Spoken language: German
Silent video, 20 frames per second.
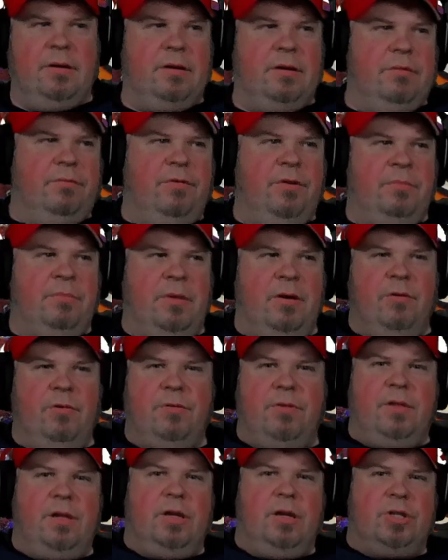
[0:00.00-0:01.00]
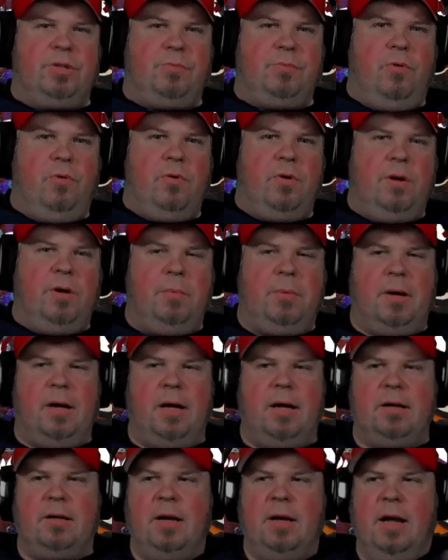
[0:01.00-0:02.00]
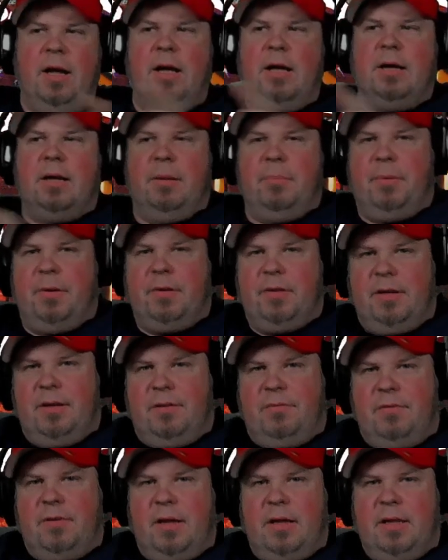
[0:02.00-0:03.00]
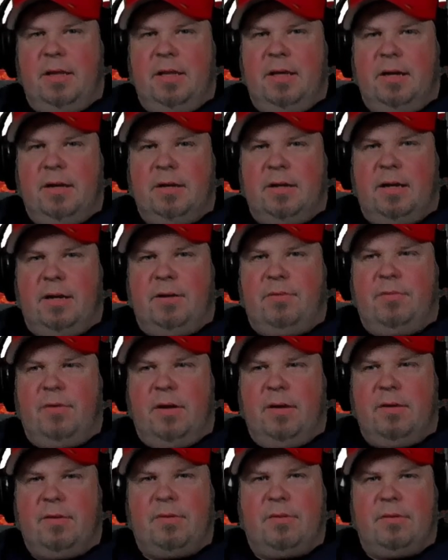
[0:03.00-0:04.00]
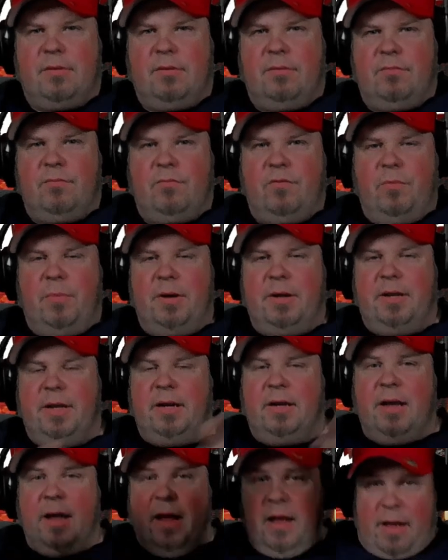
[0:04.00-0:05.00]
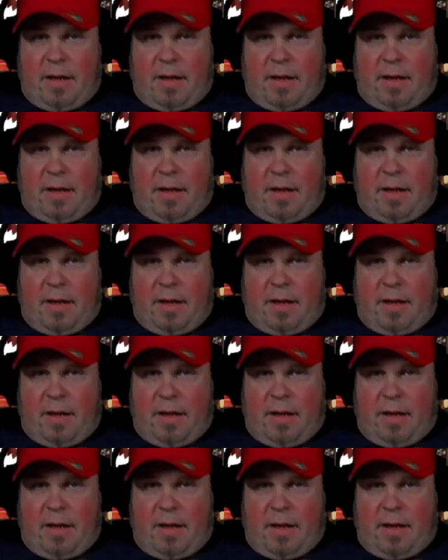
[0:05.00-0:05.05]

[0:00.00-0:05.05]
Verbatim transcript: Da wird mal ein lustiger Spruch gebracht, dann passiert wieder irgendetwas, wo man denkt,